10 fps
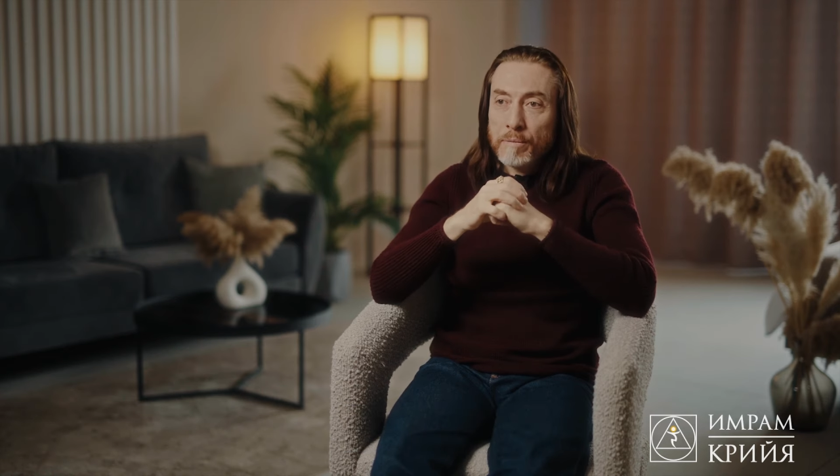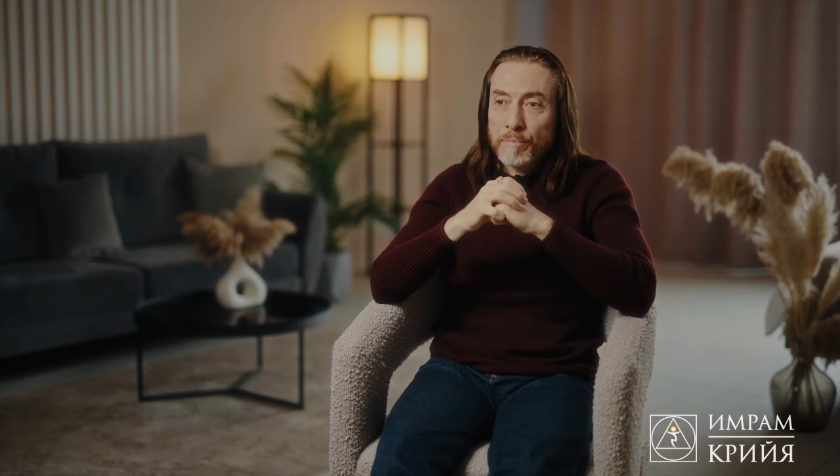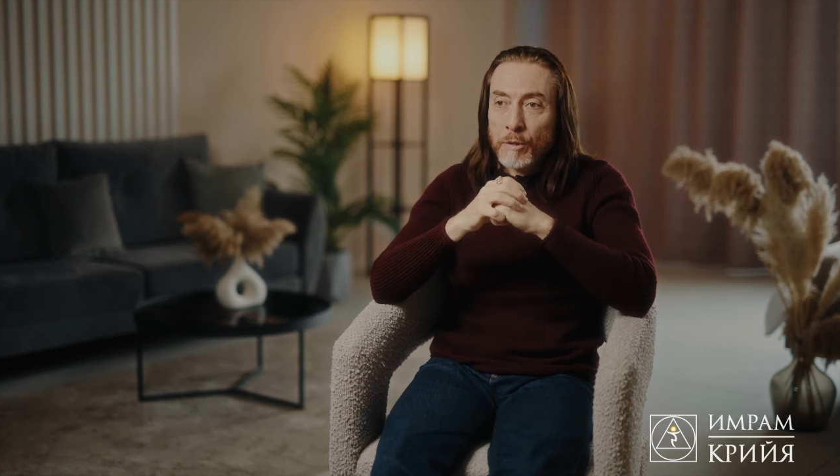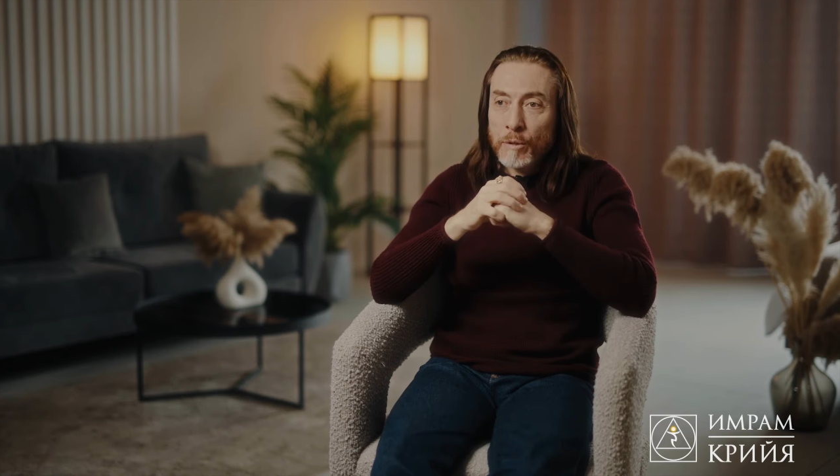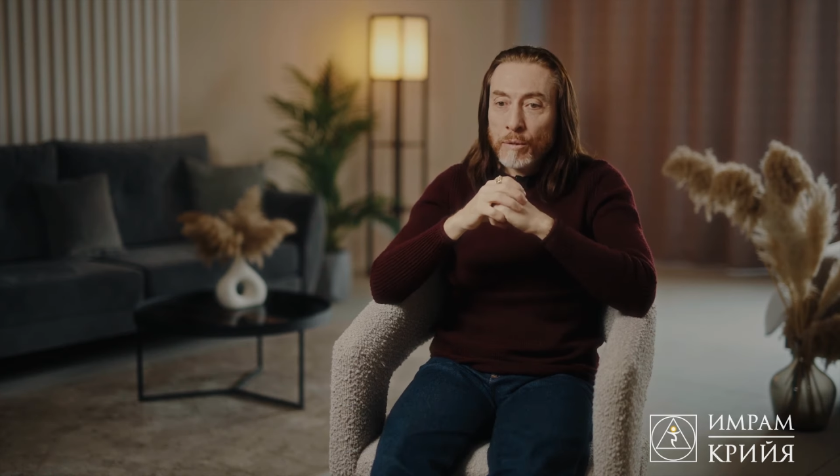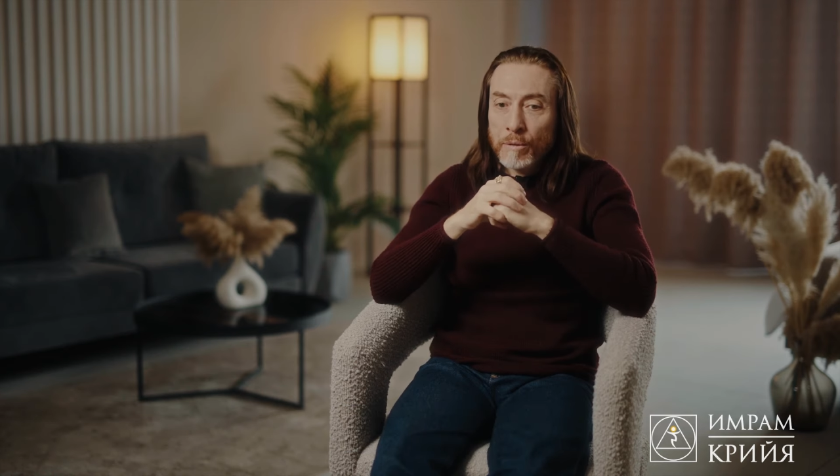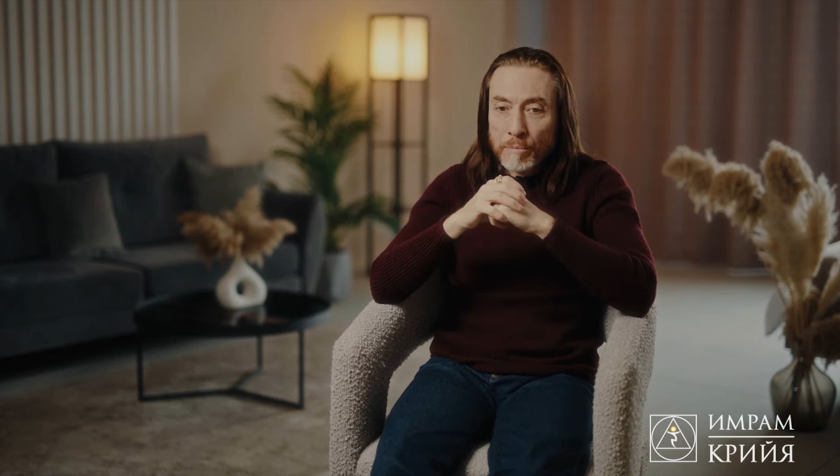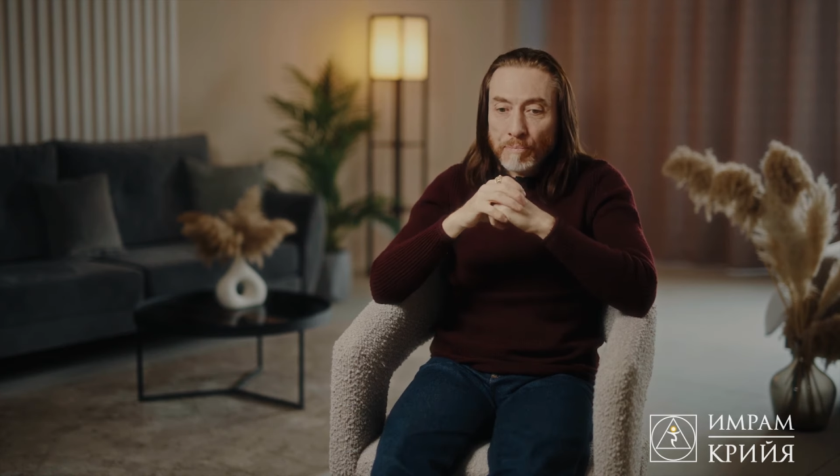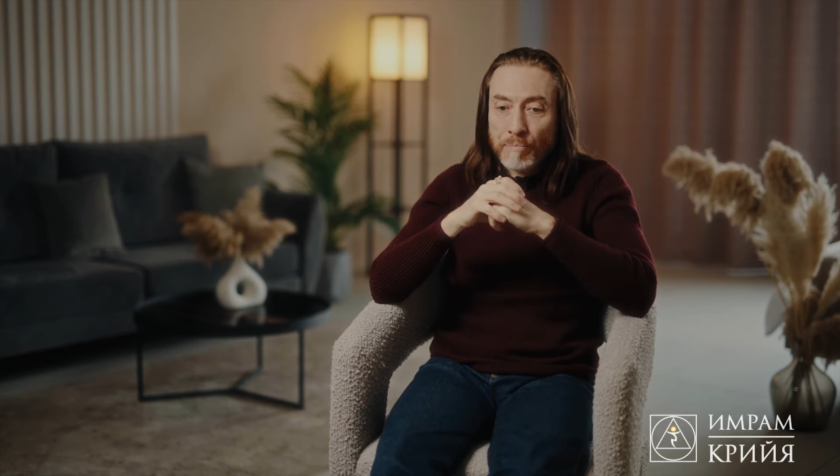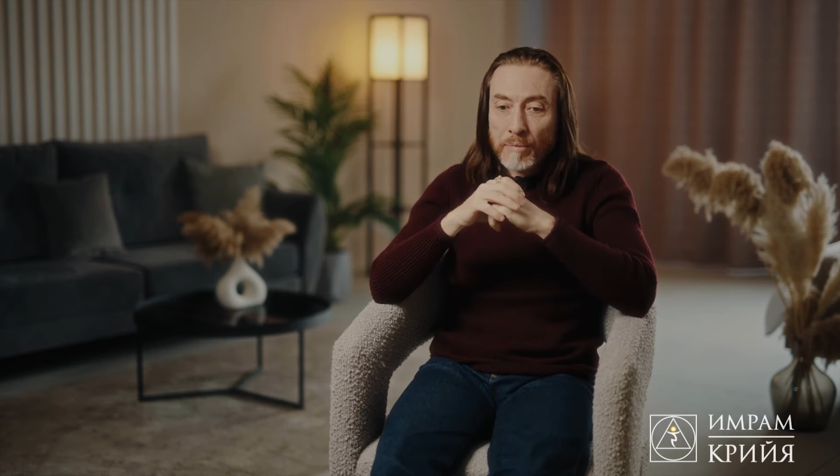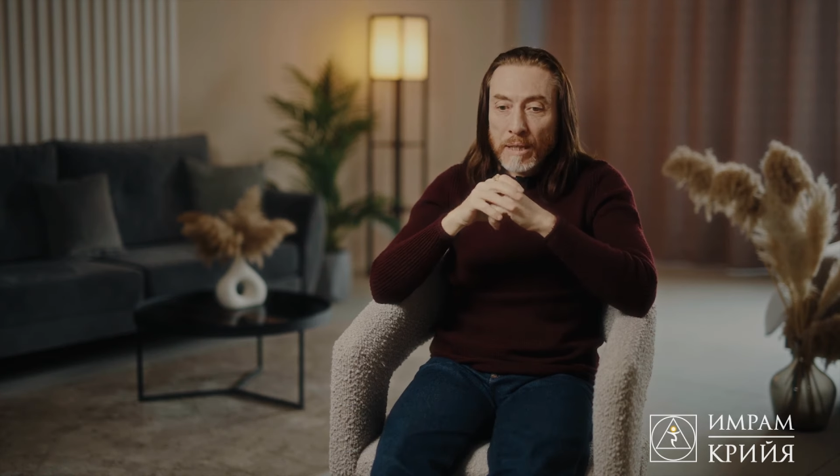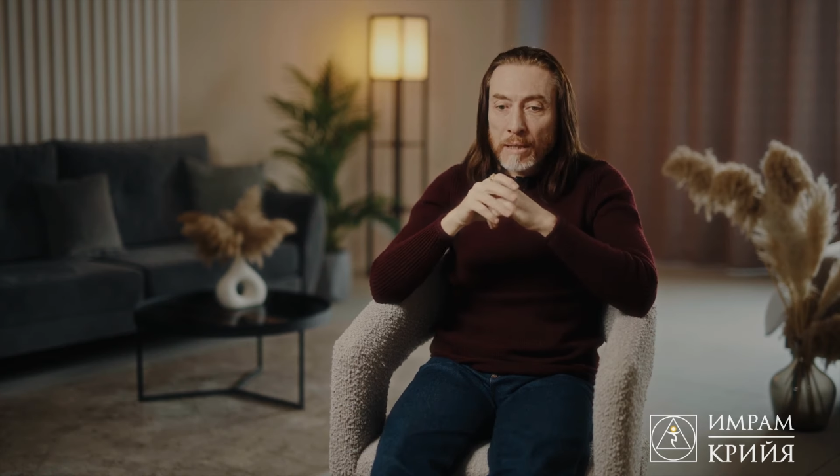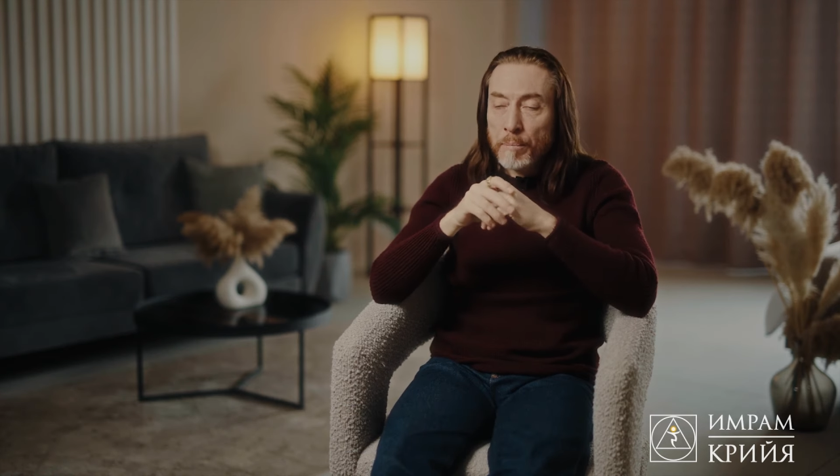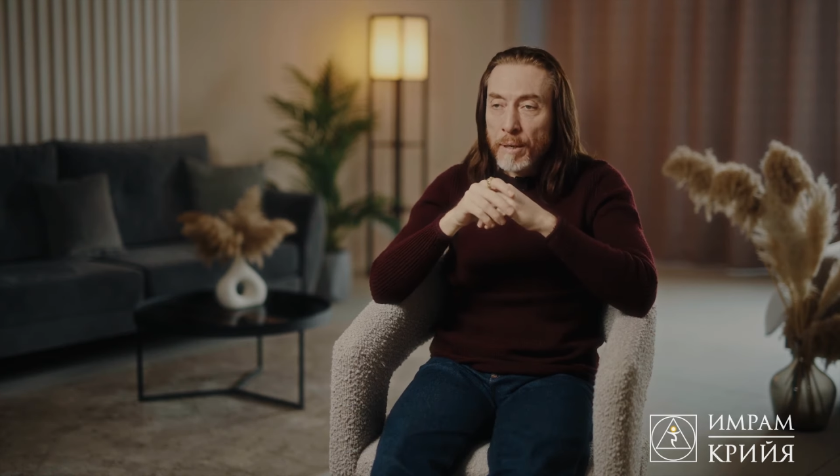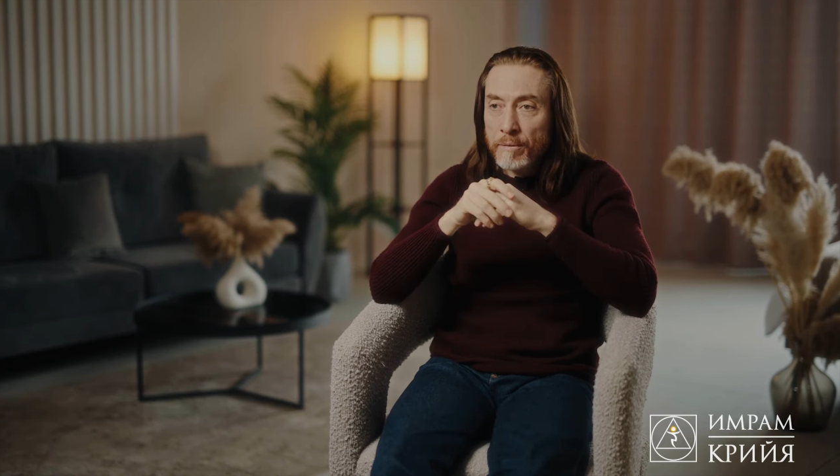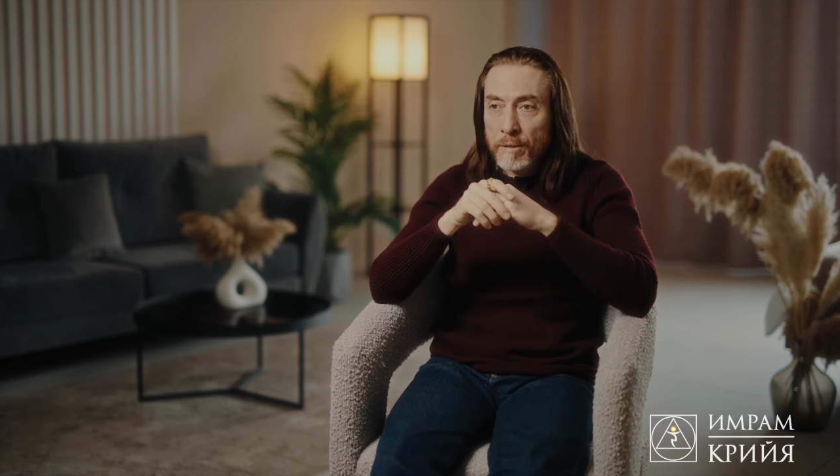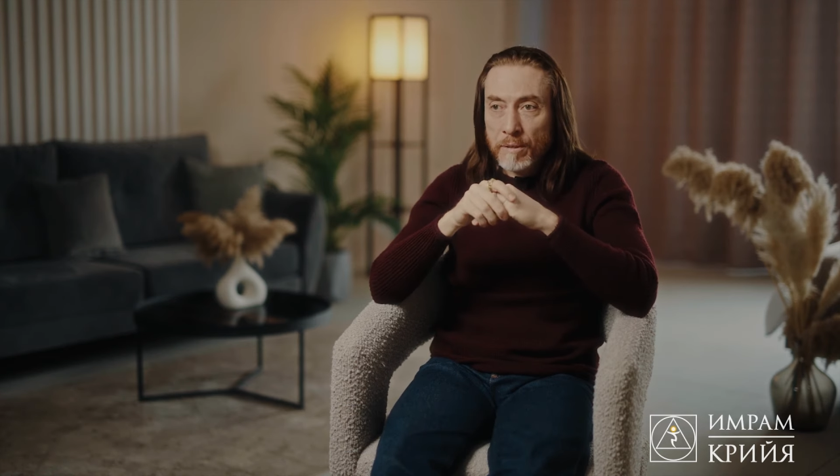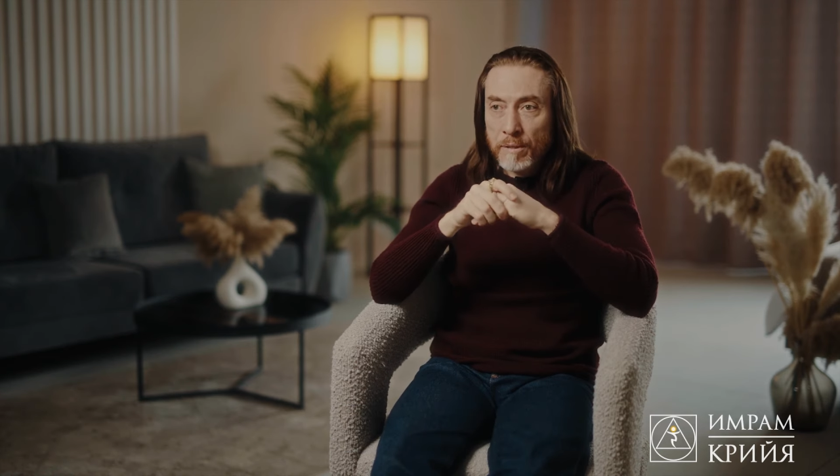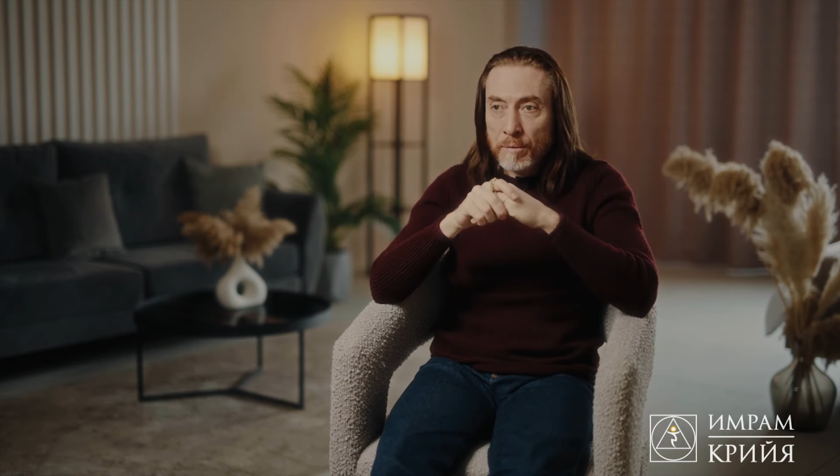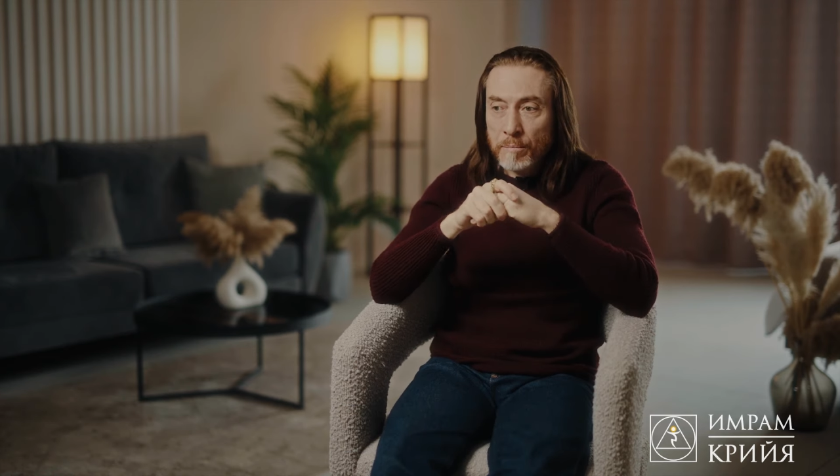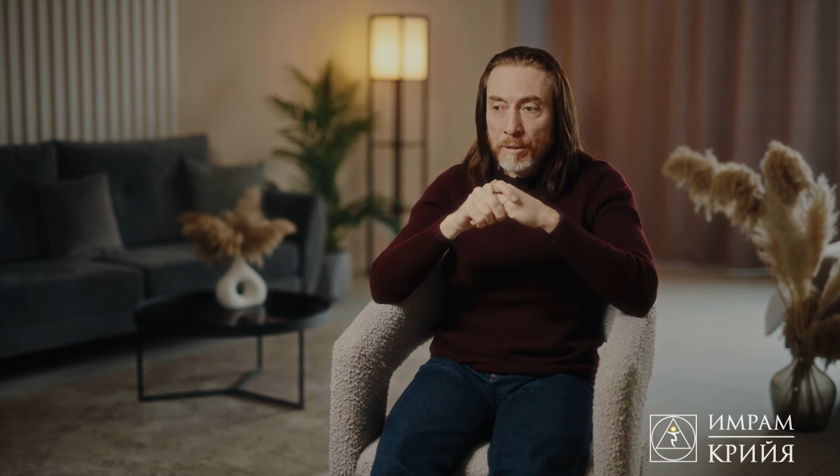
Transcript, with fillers: но это правда на самом